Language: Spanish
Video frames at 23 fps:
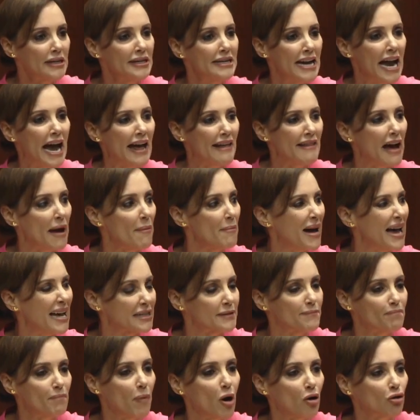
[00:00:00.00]
Nada
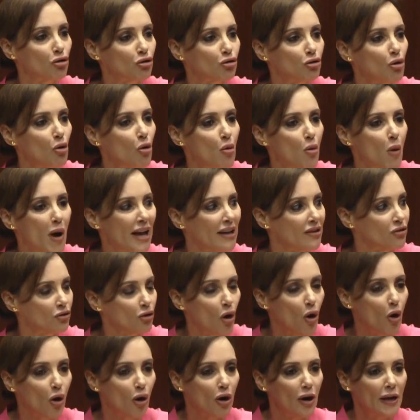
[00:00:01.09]
más por su
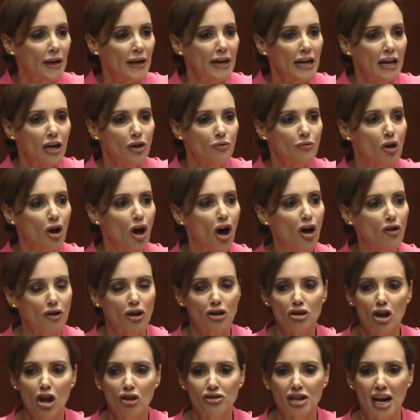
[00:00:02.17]
hueso
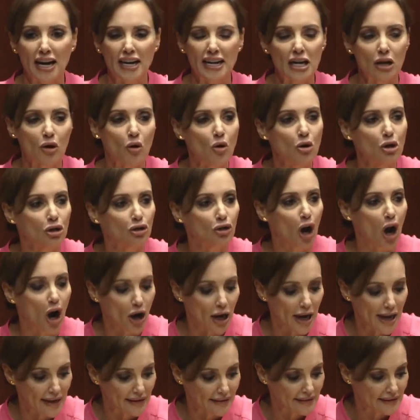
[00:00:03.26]
todos los
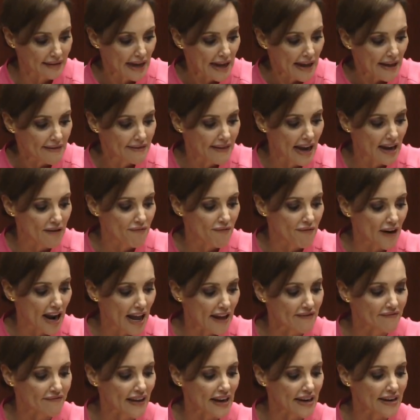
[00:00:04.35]
agricultores del
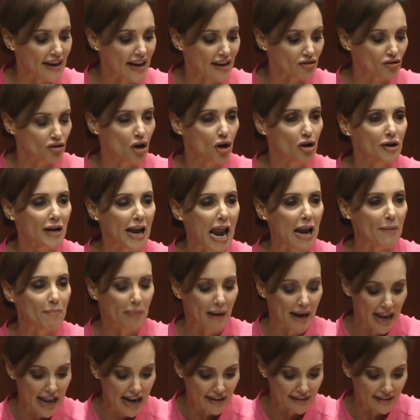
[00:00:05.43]
Frente Nacional
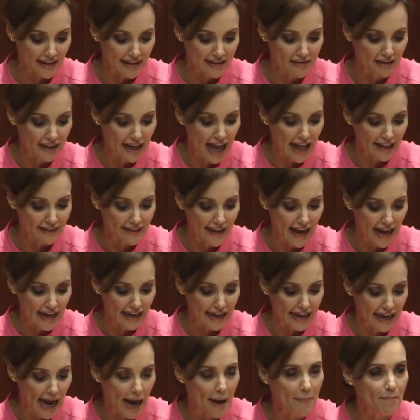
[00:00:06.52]
para el Rescate al
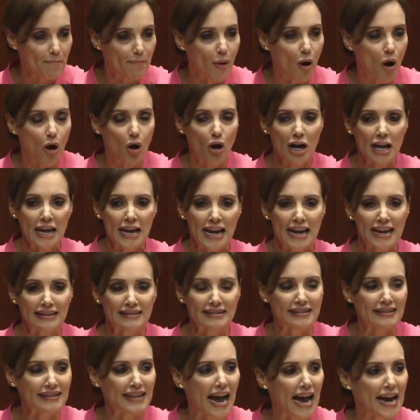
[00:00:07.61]
Campo
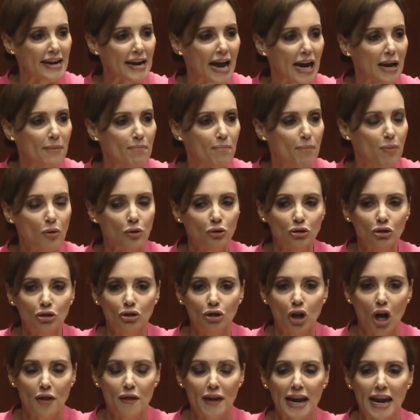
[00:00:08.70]
están al
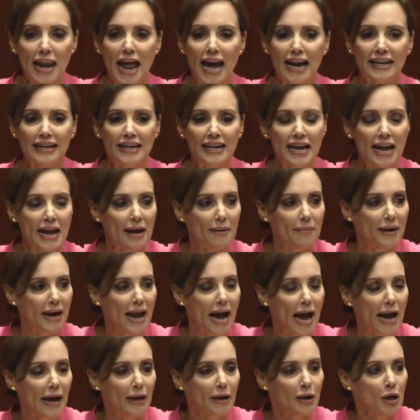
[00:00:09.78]
punto de la
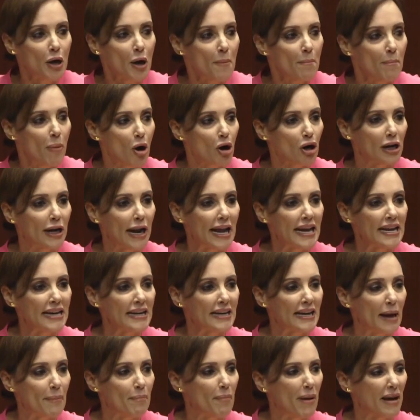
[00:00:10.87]
quiebra por la
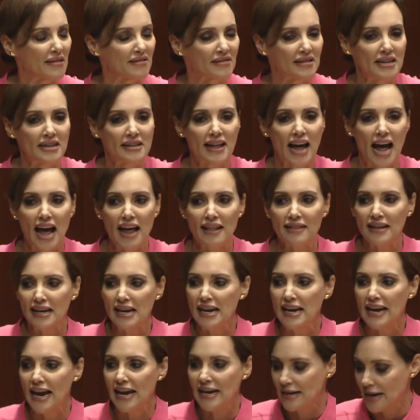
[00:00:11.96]
incapacidad
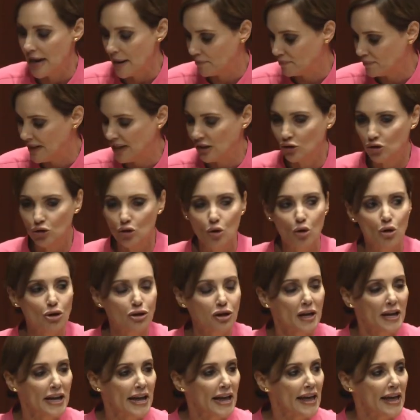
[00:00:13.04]
y la ineptitud